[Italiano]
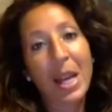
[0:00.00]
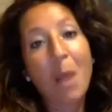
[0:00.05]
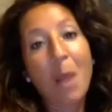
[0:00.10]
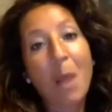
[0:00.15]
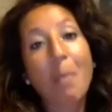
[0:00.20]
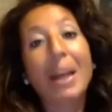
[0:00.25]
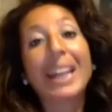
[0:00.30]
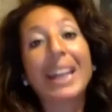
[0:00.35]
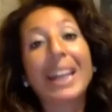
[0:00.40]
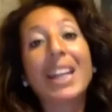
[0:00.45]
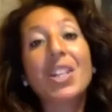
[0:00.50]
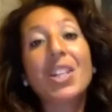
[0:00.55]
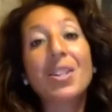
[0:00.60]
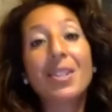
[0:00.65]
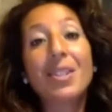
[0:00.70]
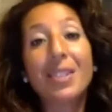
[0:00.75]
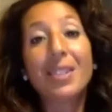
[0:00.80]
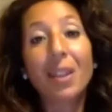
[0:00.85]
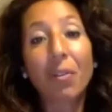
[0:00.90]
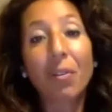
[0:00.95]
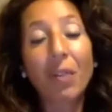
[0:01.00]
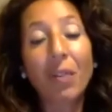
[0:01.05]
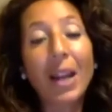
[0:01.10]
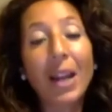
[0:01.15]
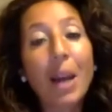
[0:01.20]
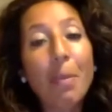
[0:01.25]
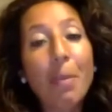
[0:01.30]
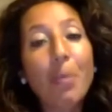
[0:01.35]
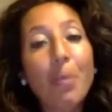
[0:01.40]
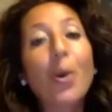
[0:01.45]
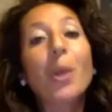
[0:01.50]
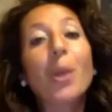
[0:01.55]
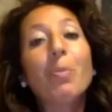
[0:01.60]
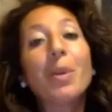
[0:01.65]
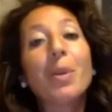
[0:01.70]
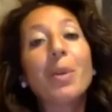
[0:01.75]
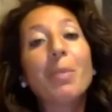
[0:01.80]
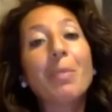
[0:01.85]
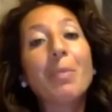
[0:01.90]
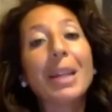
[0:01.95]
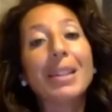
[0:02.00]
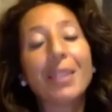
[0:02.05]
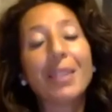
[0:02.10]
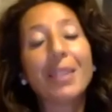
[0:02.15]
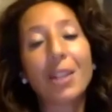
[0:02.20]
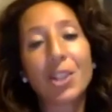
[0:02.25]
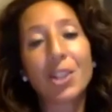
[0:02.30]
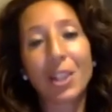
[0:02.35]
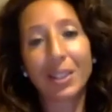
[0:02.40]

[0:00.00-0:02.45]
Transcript: ma che ci servirà poi per metterci